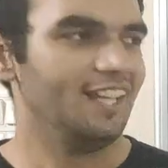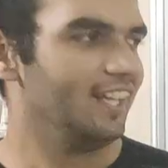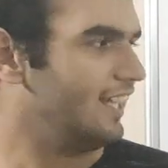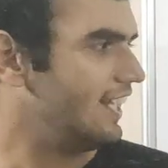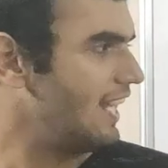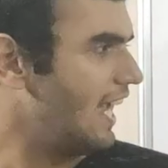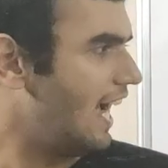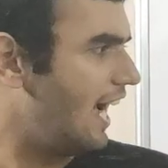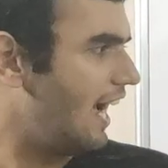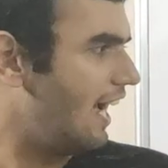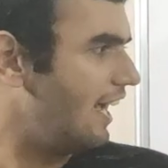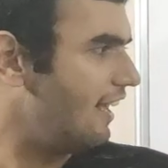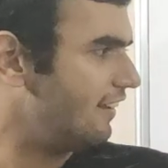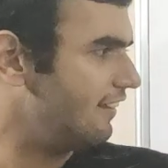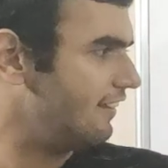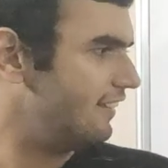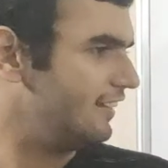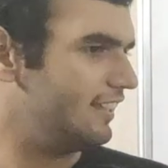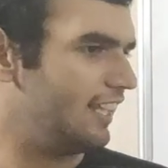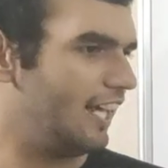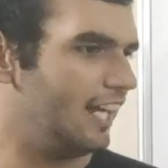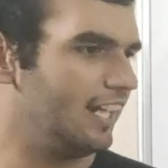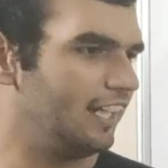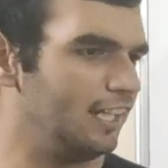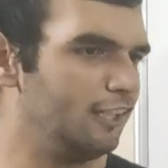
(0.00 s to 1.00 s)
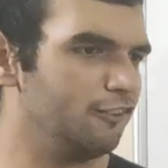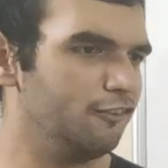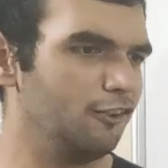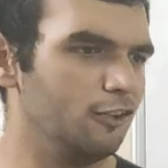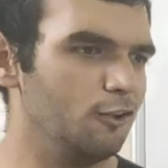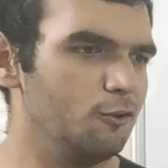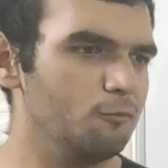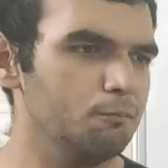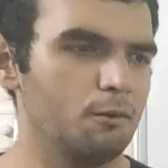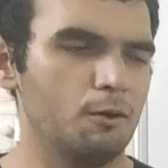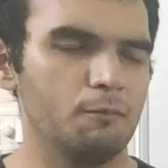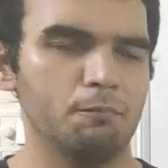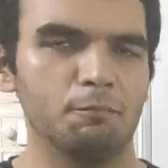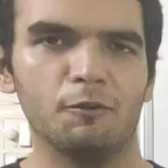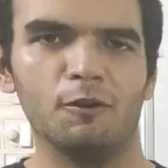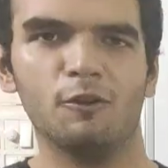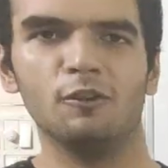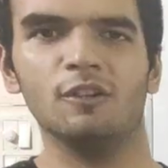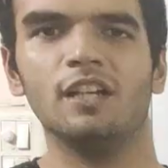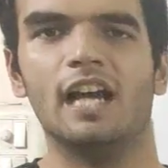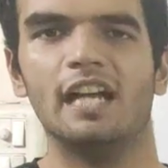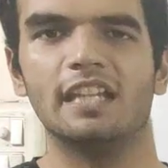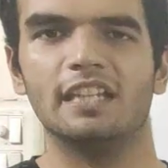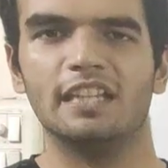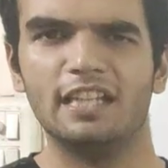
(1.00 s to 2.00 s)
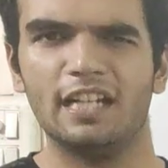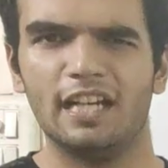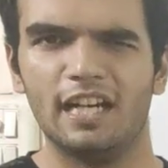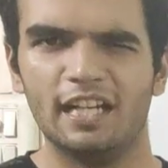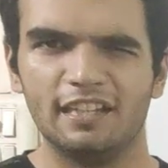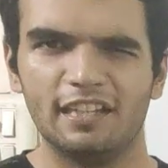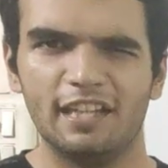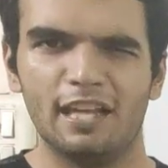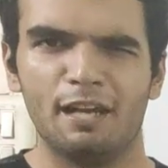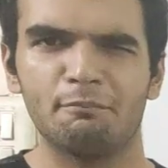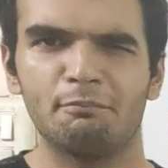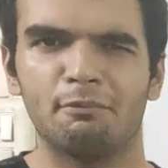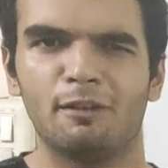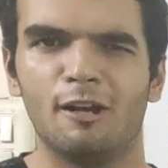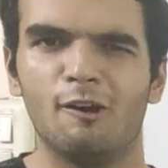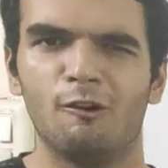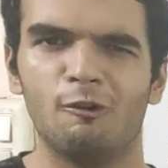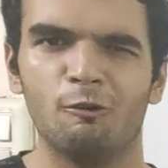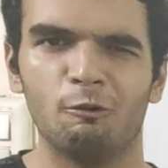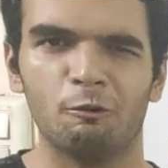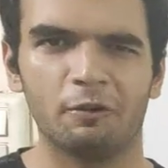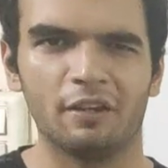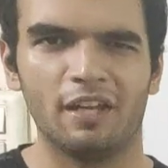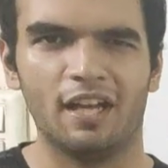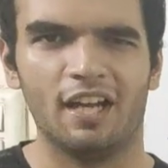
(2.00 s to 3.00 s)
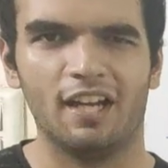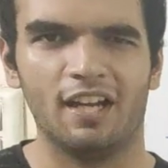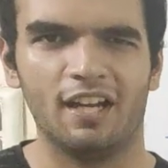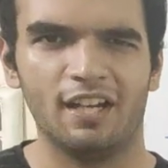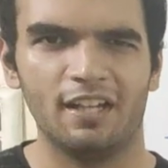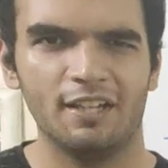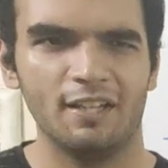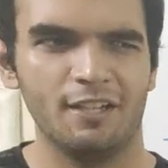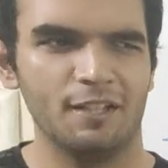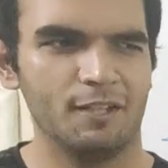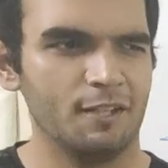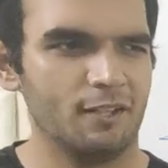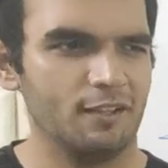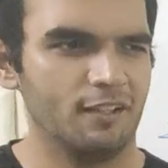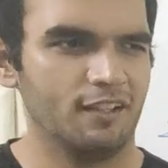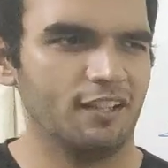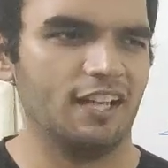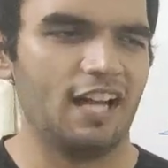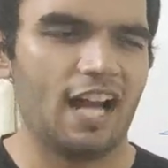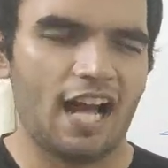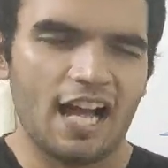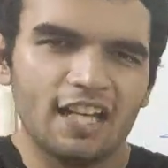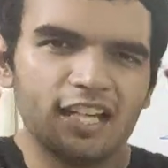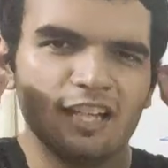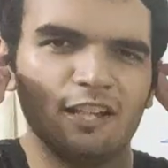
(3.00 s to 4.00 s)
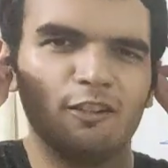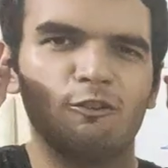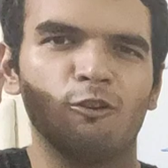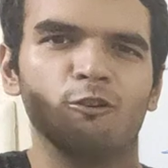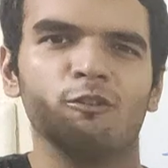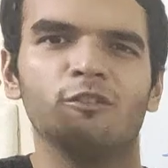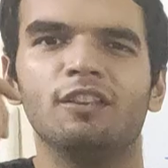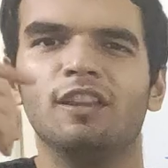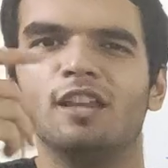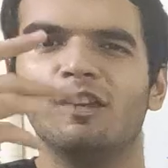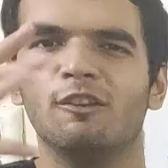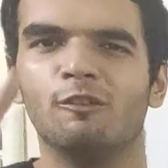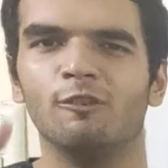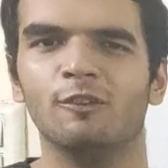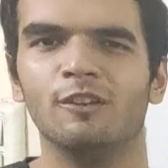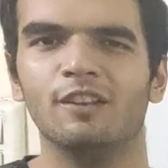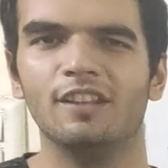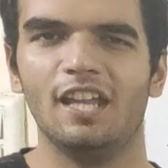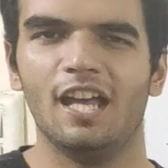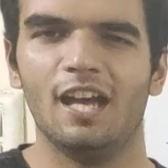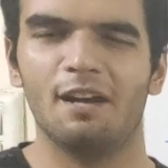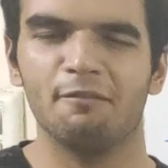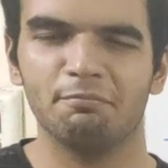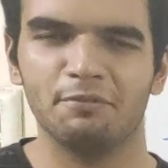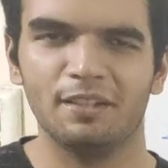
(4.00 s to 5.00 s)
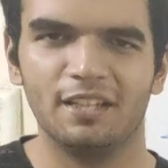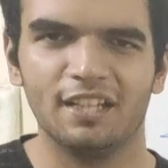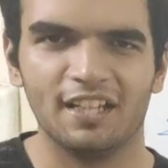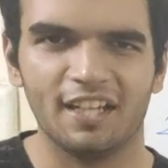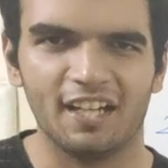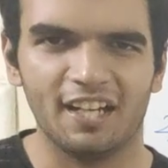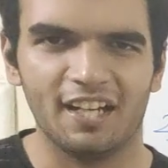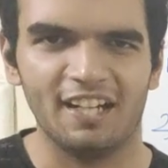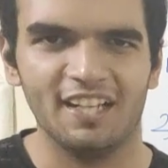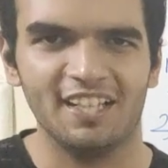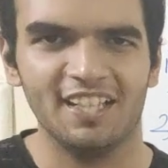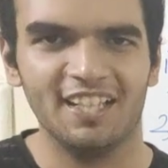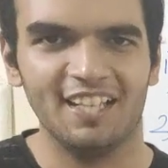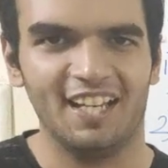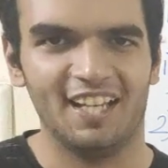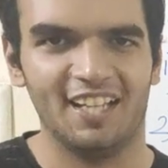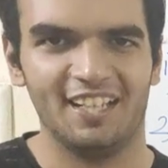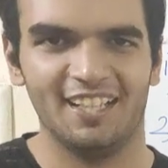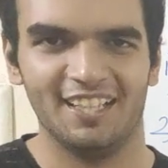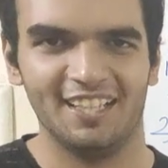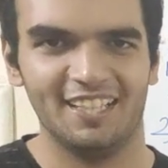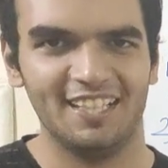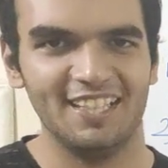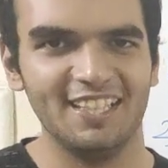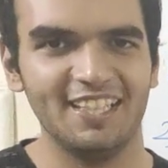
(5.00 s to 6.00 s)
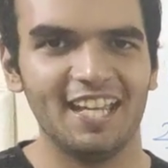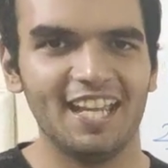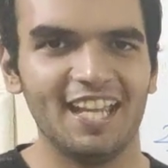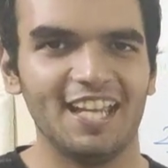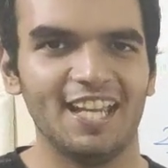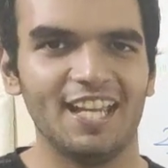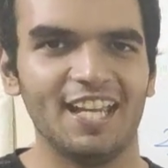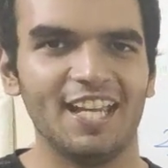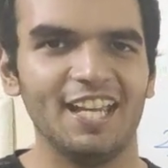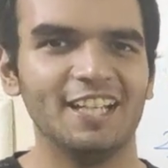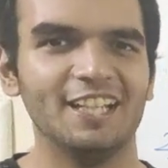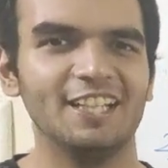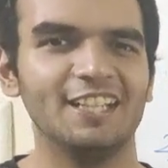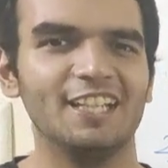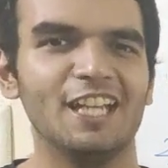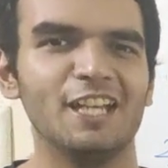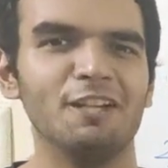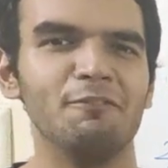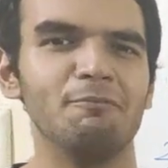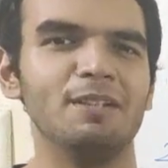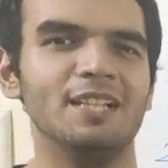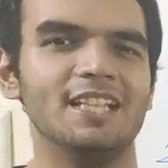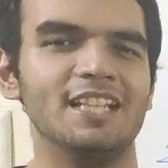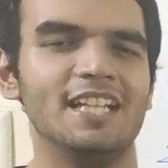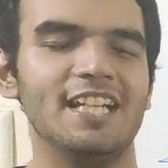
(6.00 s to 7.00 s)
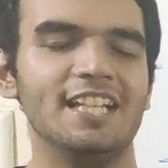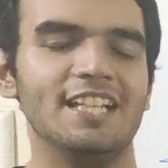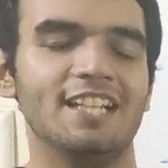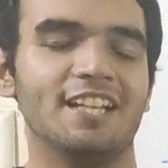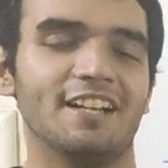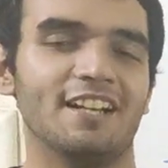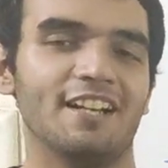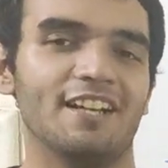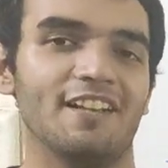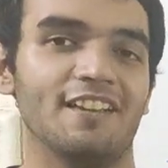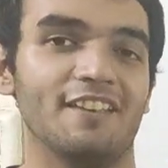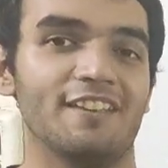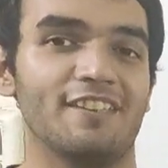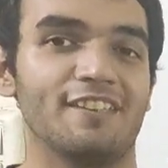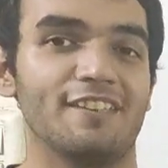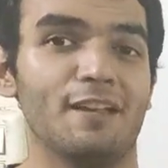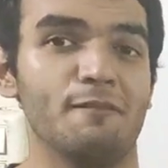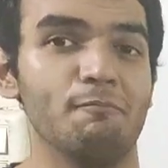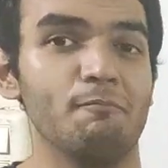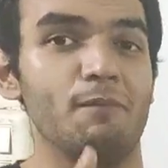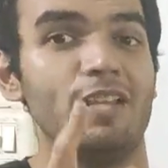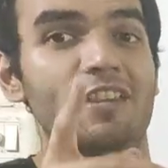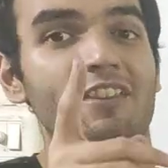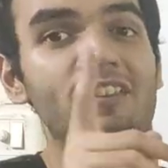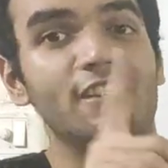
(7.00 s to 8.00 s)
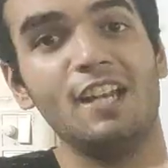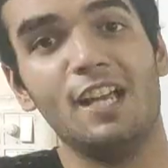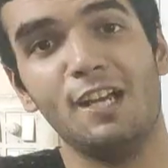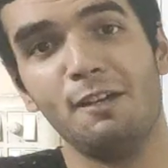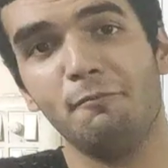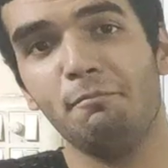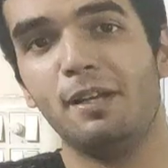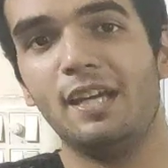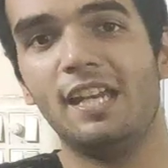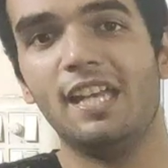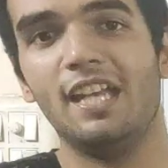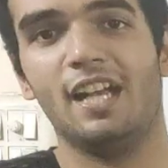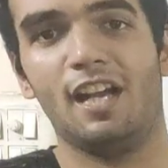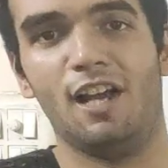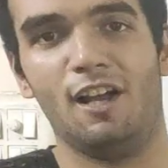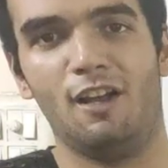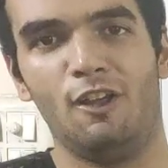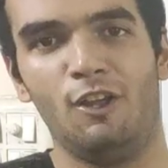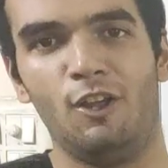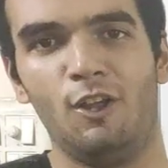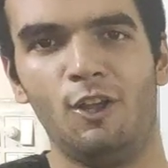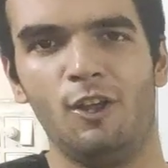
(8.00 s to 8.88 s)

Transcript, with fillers: यहाँ ऐसे था कि चलो पॉपकॉर्न खाते खाते आपका हो गया गाने सुनते सुनते आपने कर लिया ठीक है इंटरमीडिएट समझना पड़ेगा